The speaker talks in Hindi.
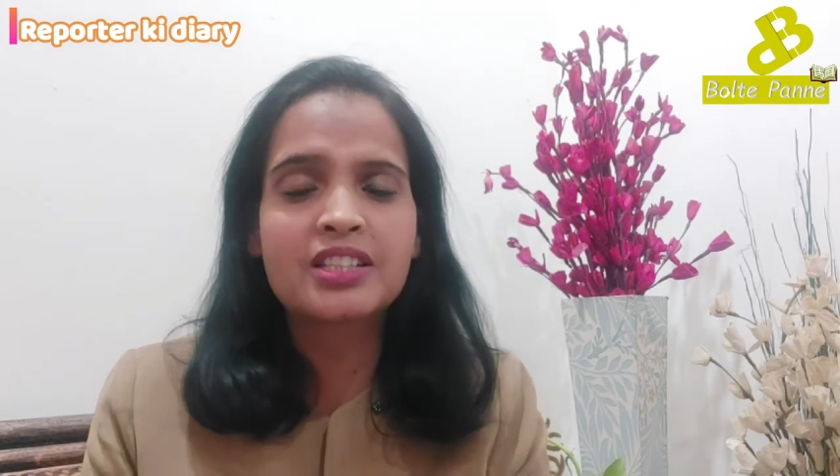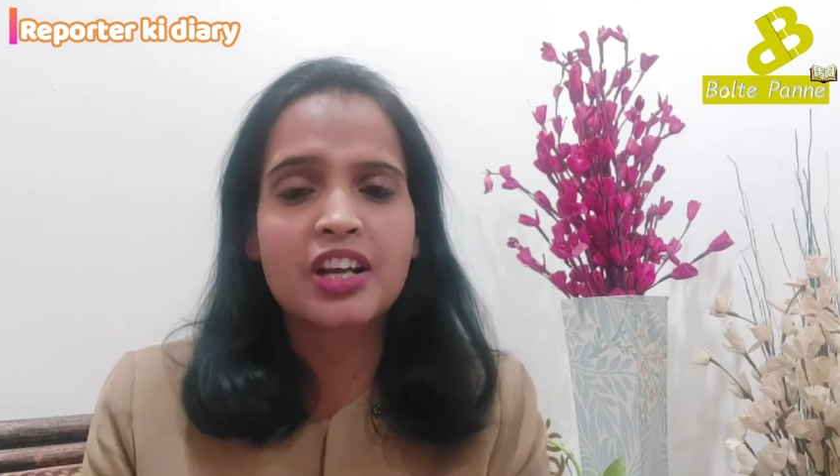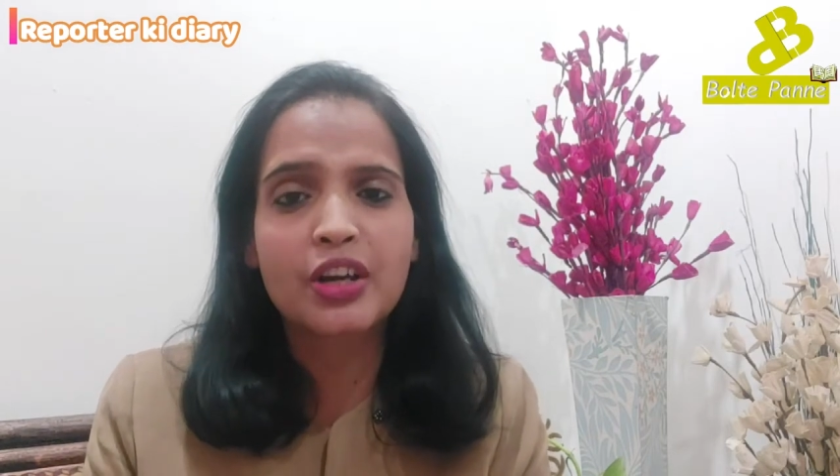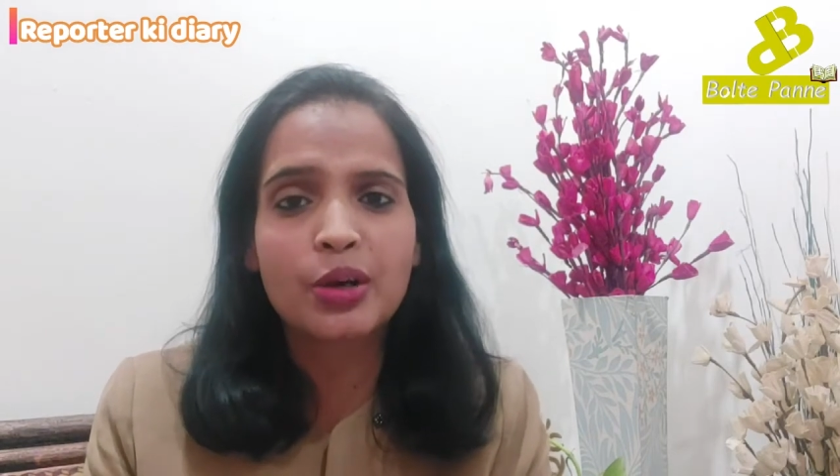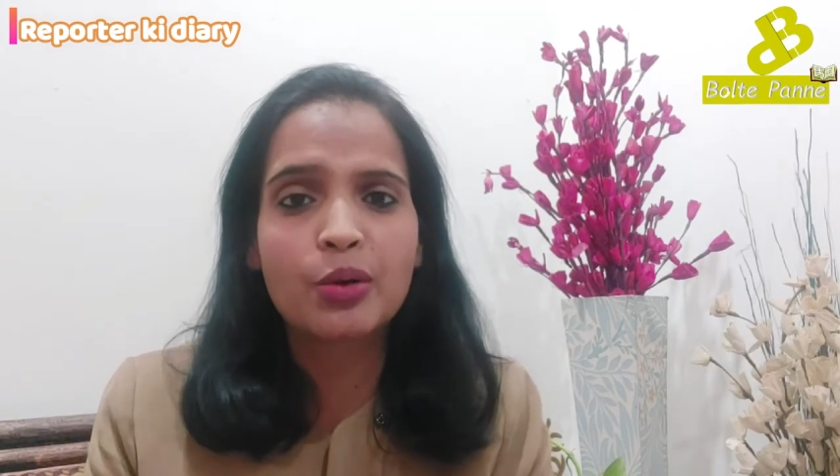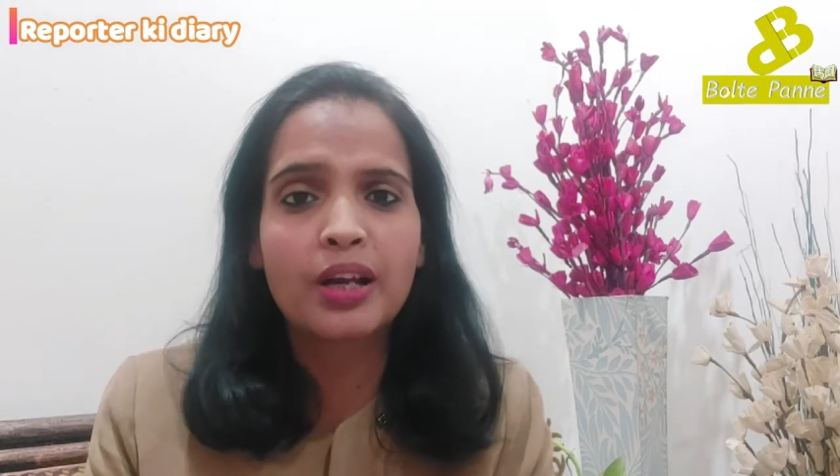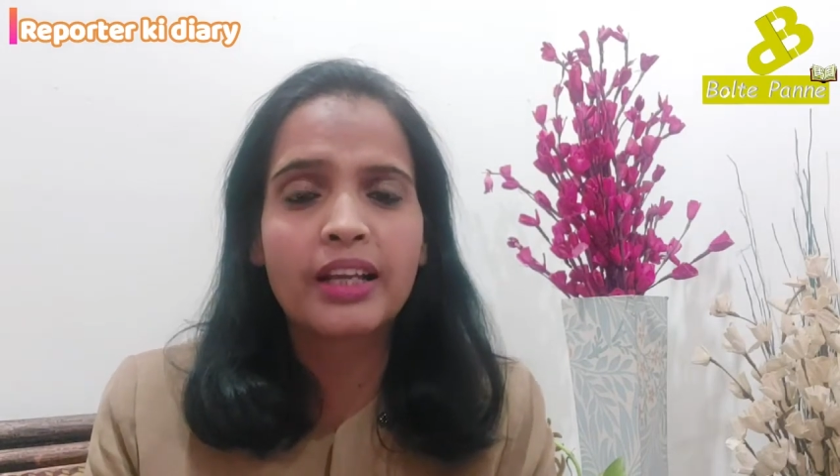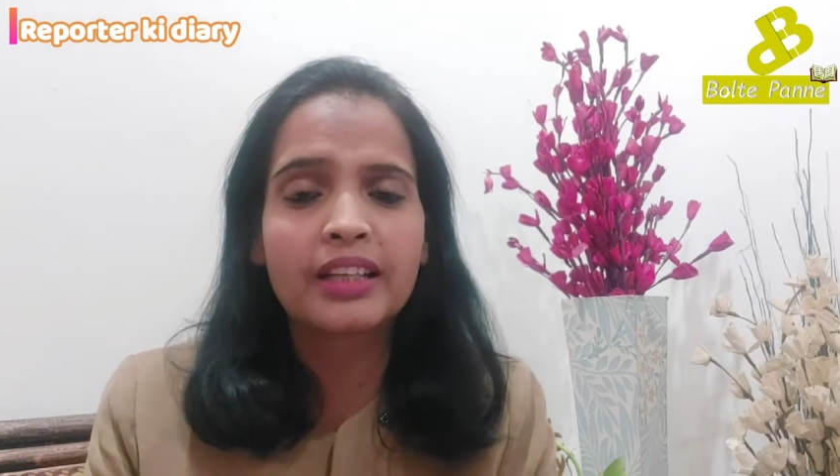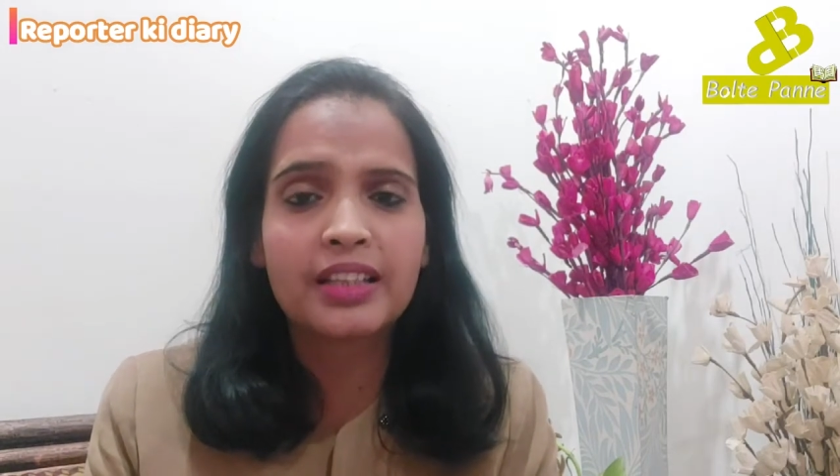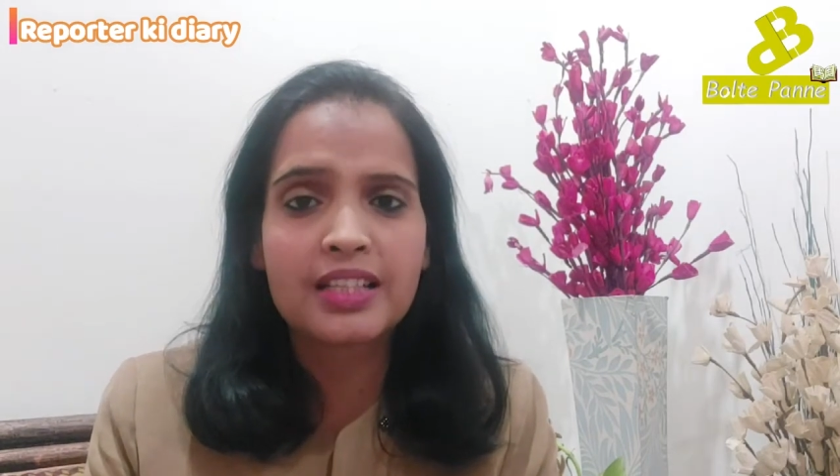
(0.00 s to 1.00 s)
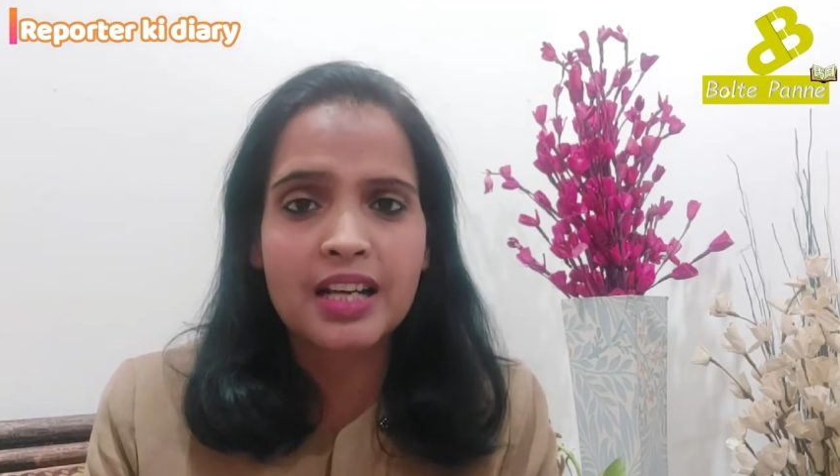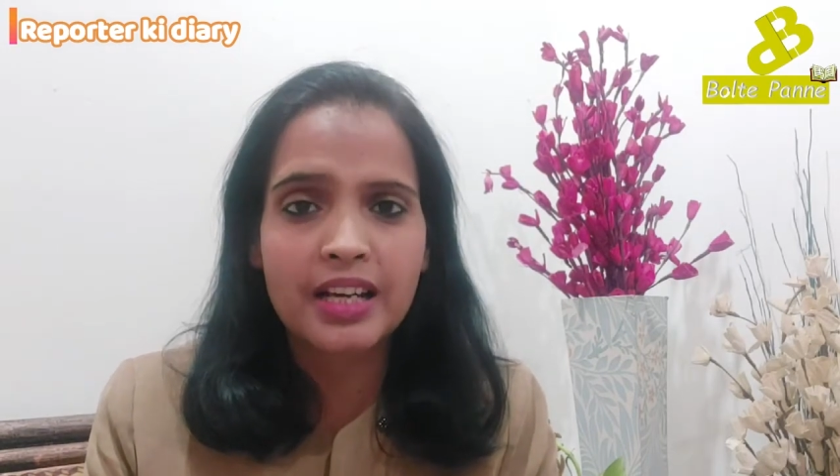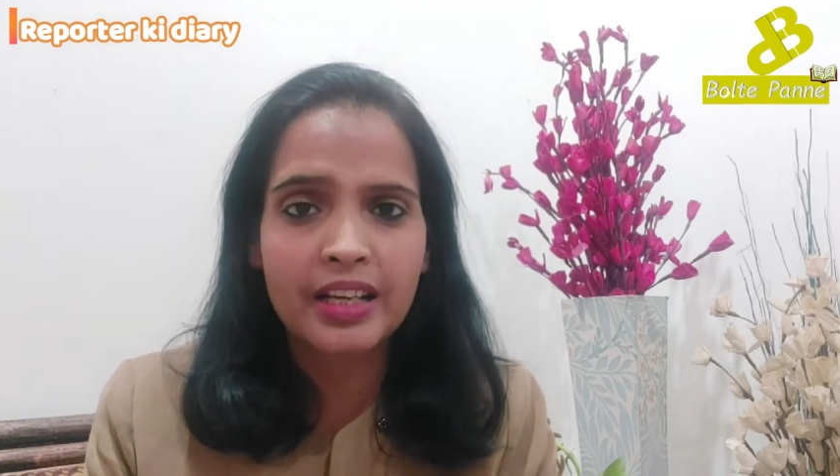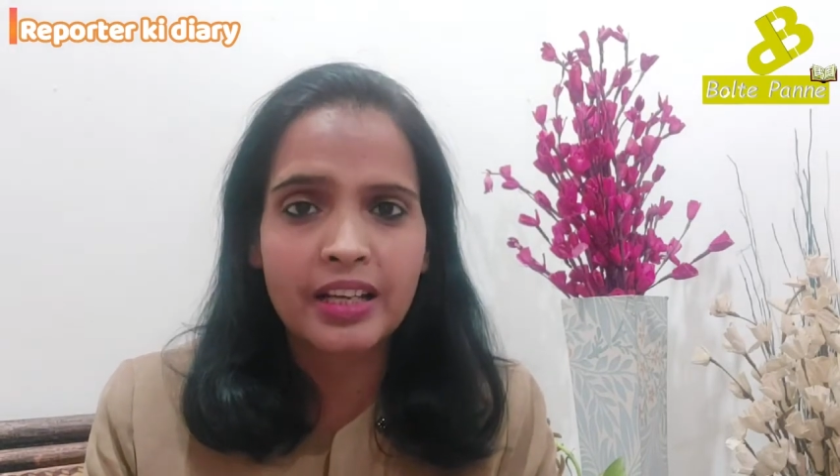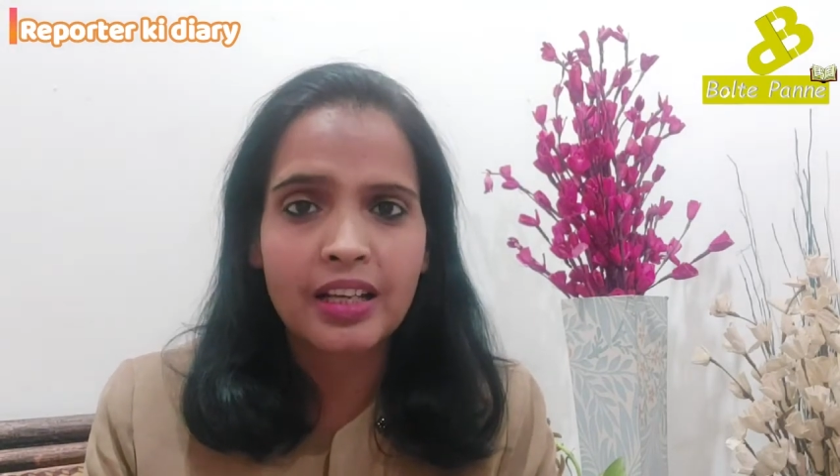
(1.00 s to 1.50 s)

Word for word: झगड़े हो रहे हैं इतने सारे